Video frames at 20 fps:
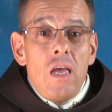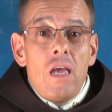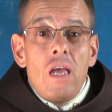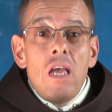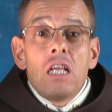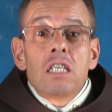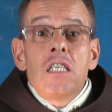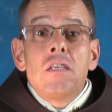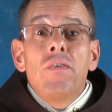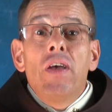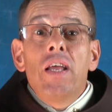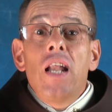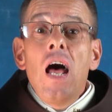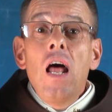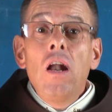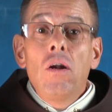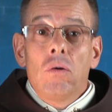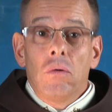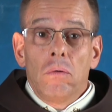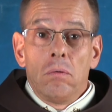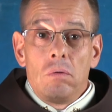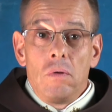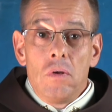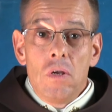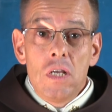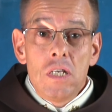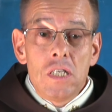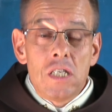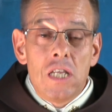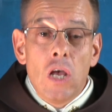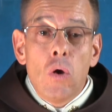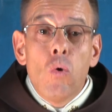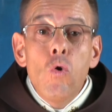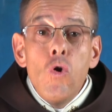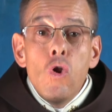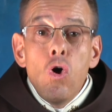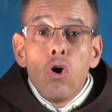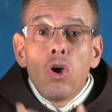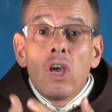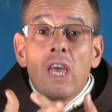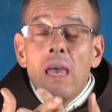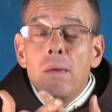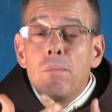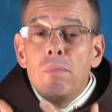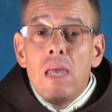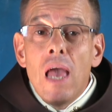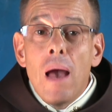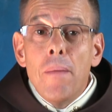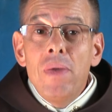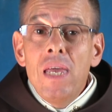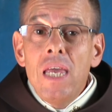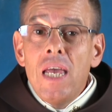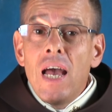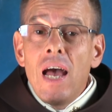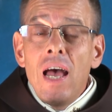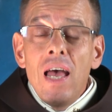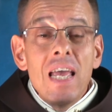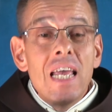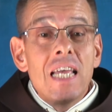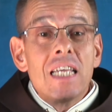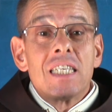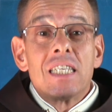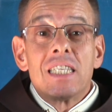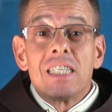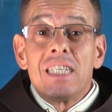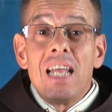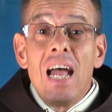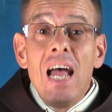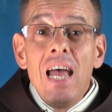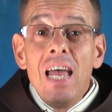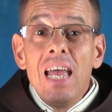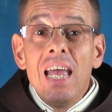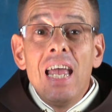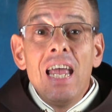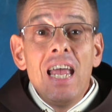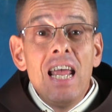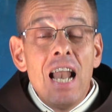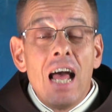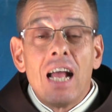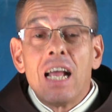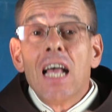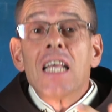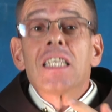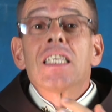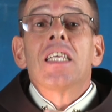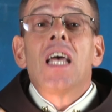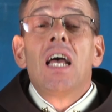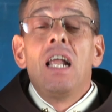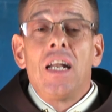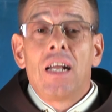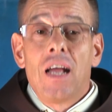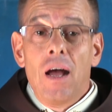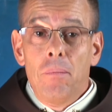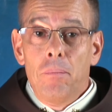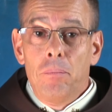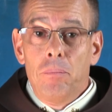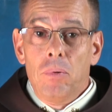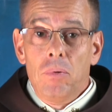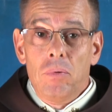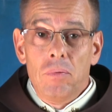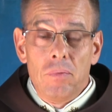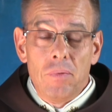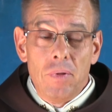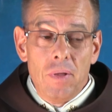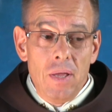es verano, seguro que mi amiga está en la casa del campo,